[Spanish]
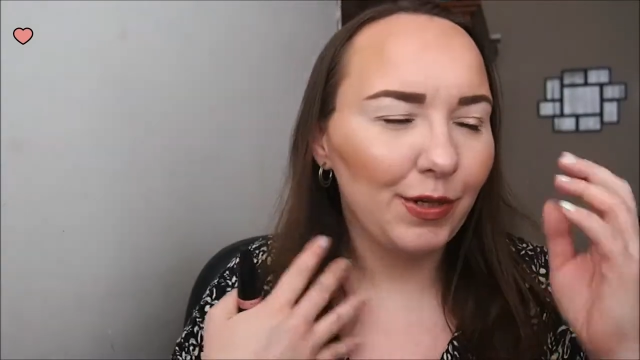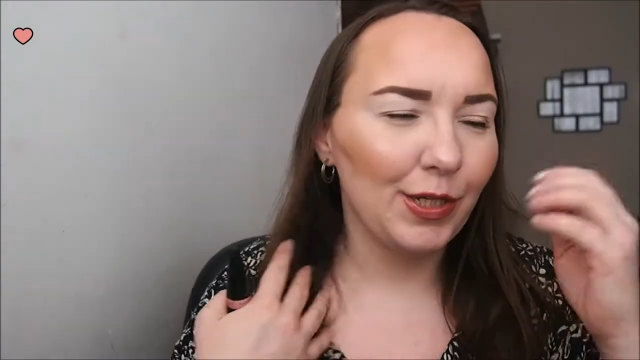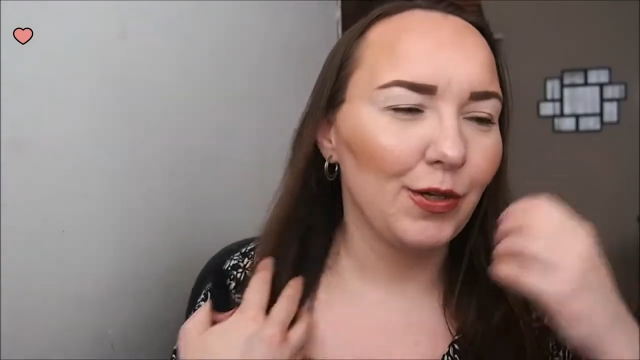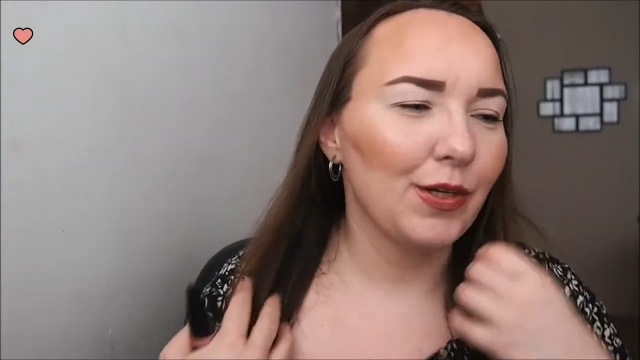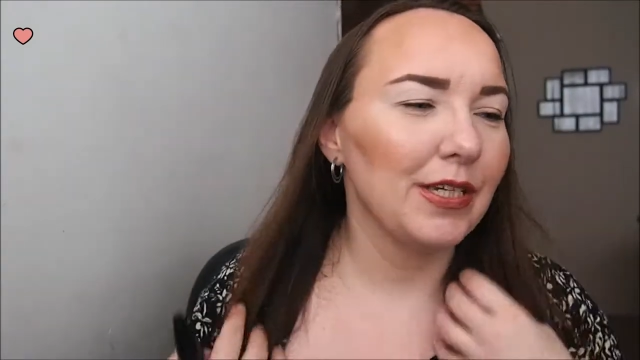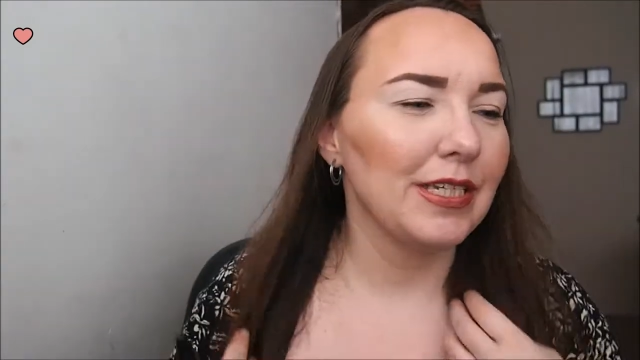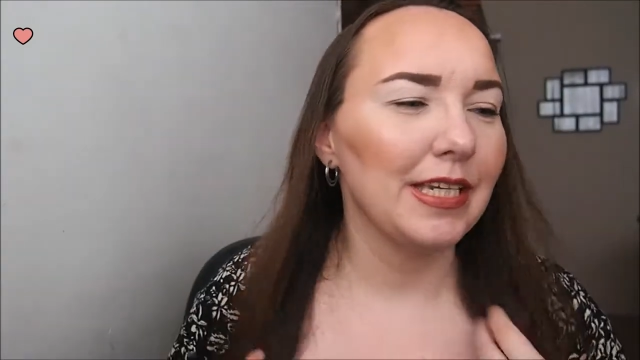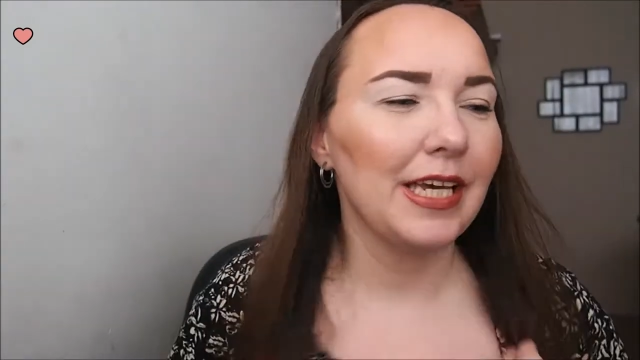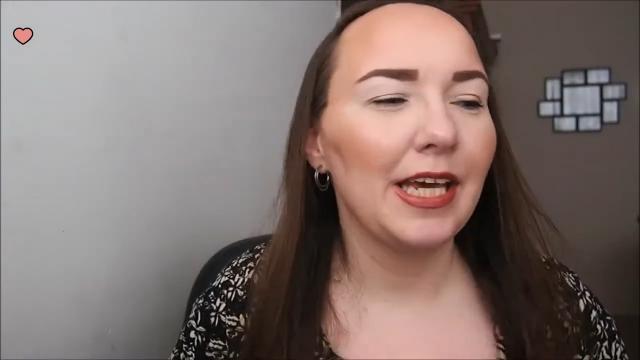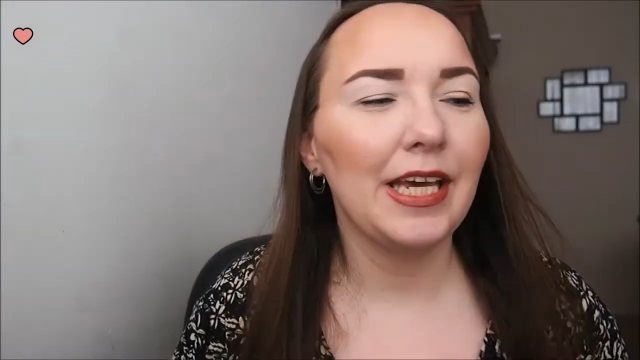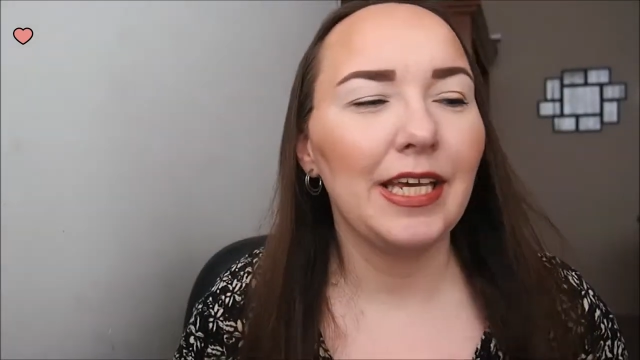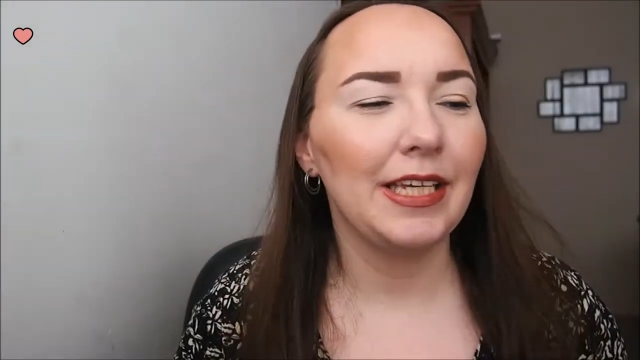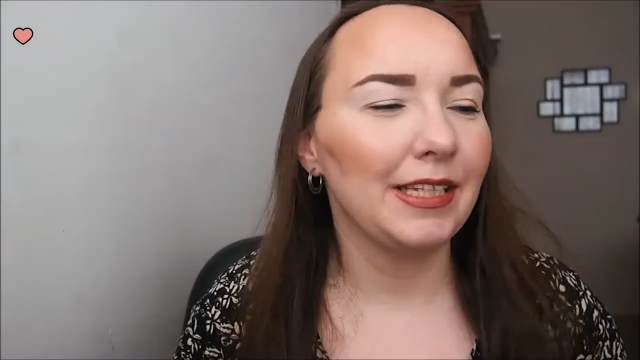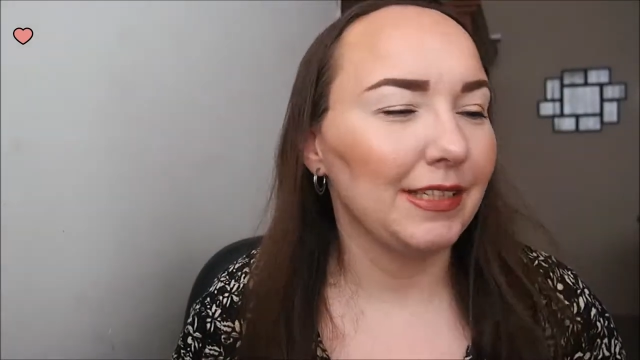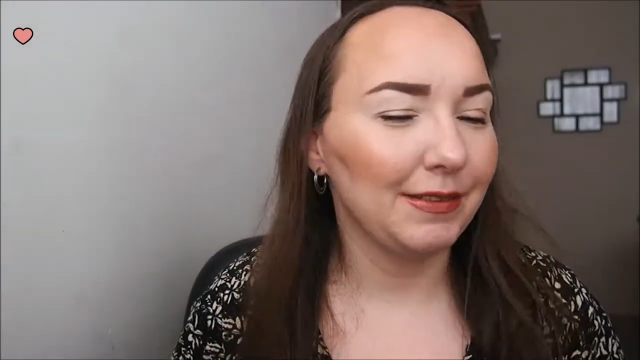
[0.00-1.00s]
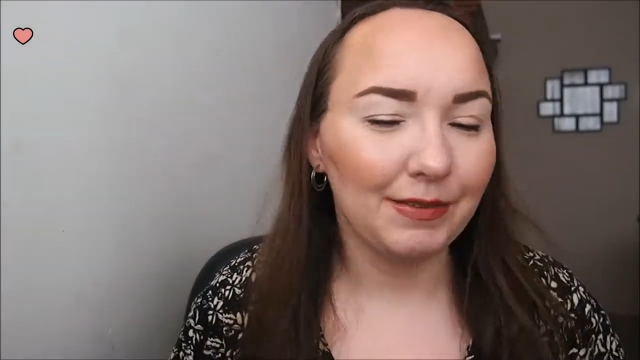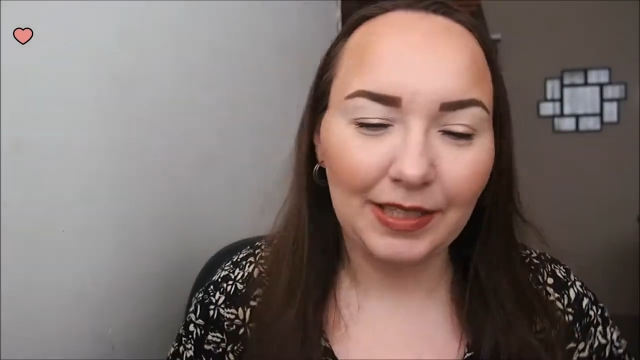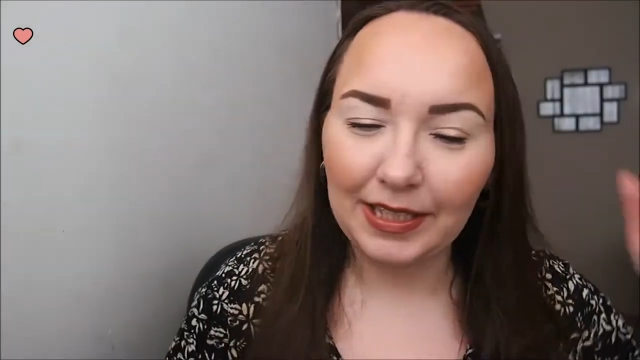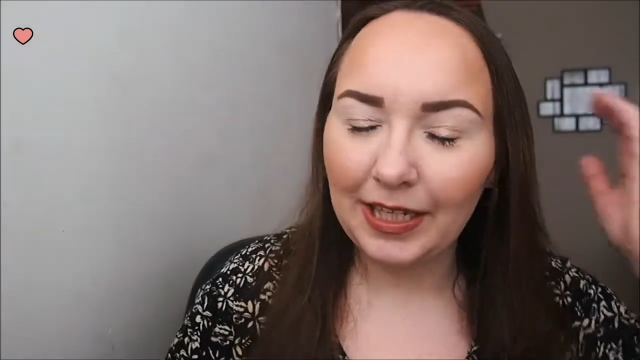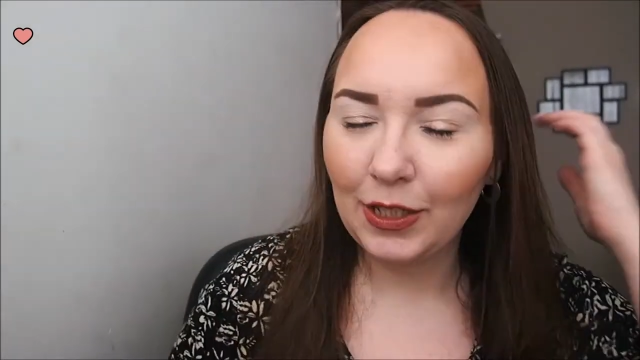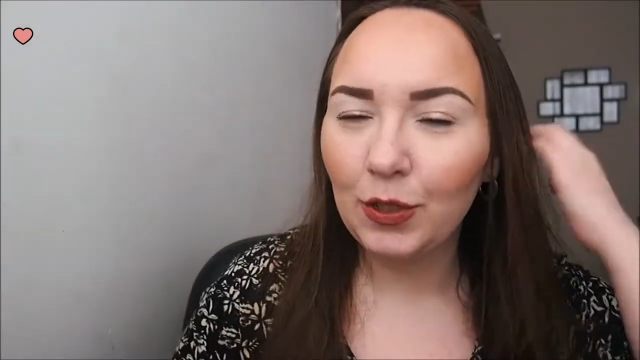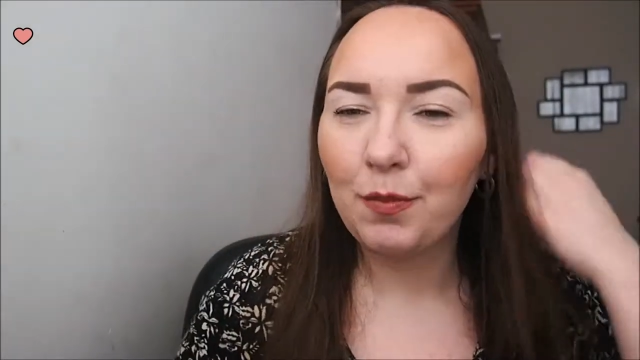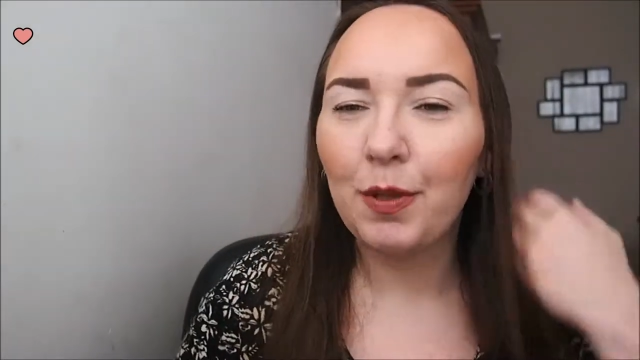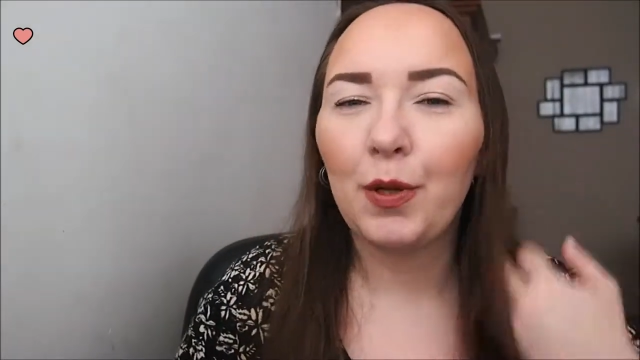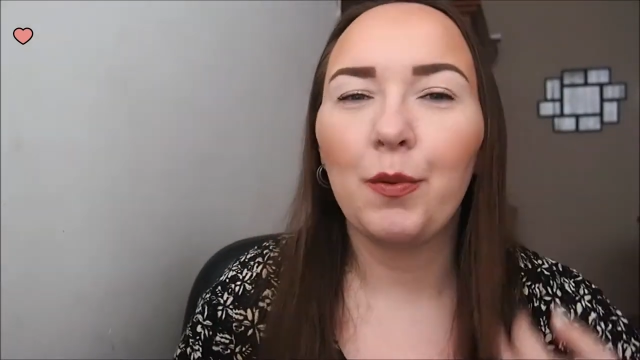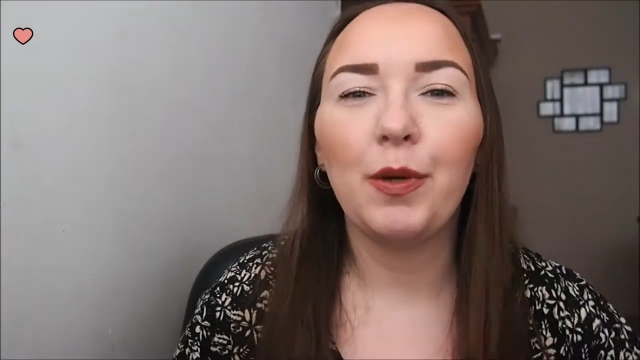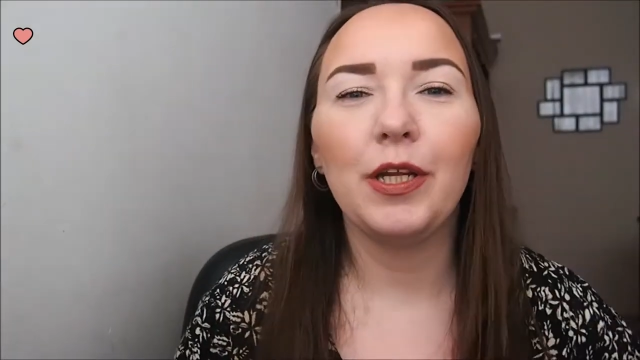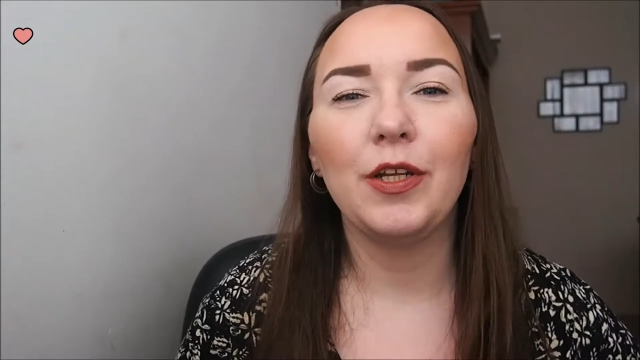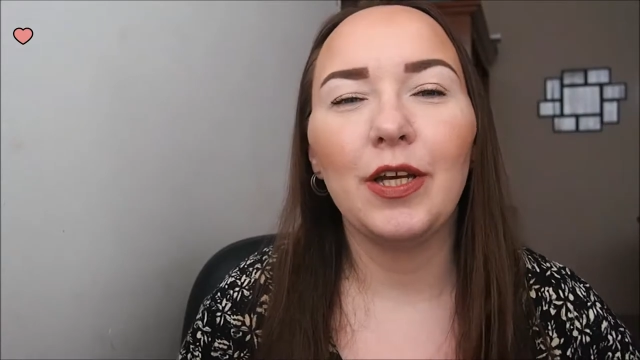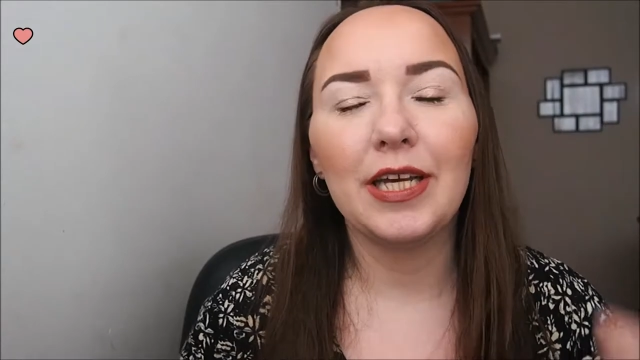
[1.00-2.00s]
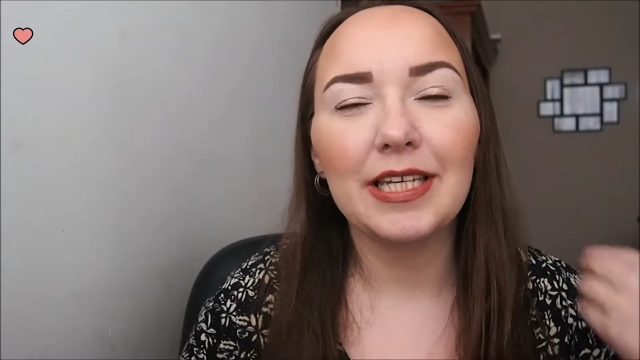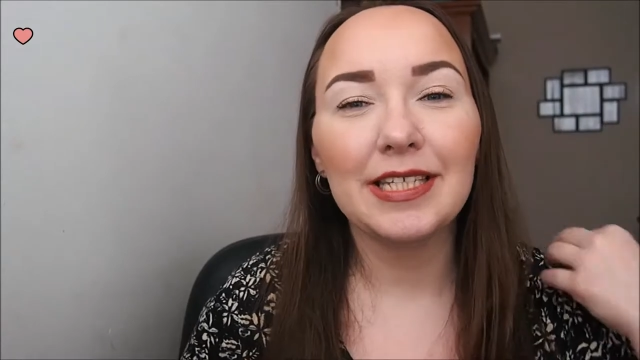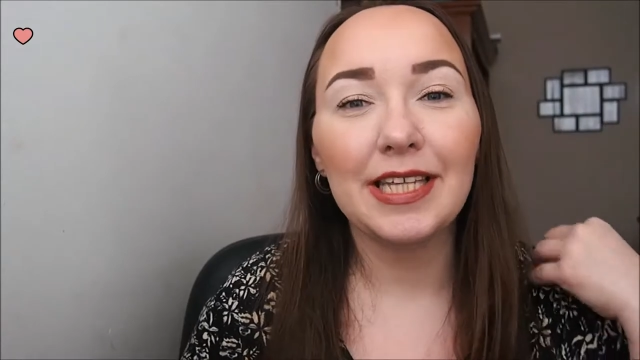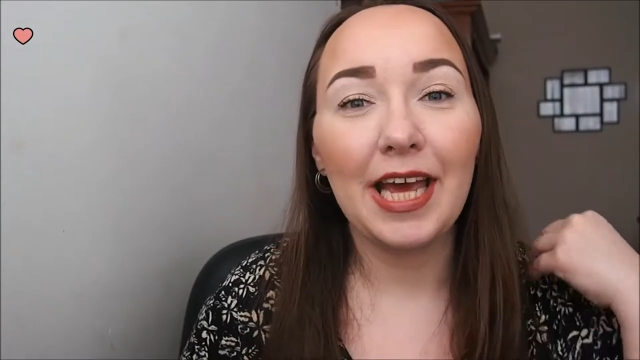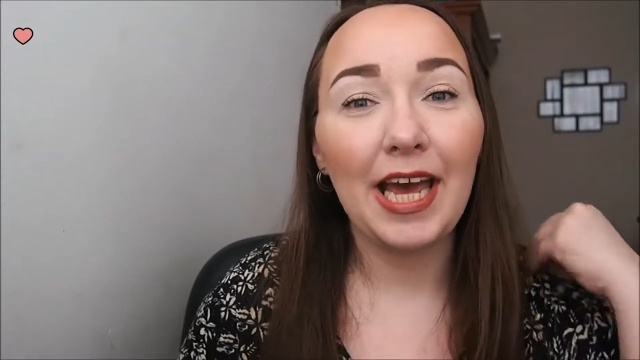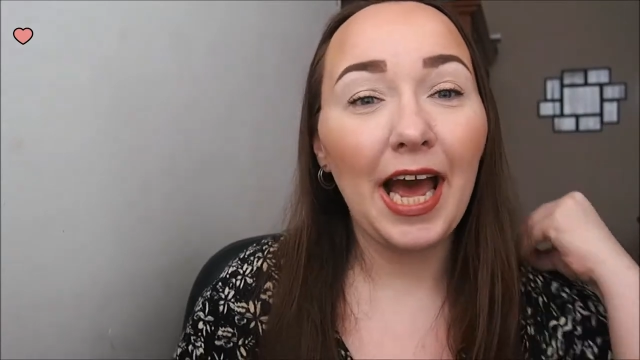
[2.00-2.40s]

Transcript: y yo que sé qué tanto, pero bueno, este...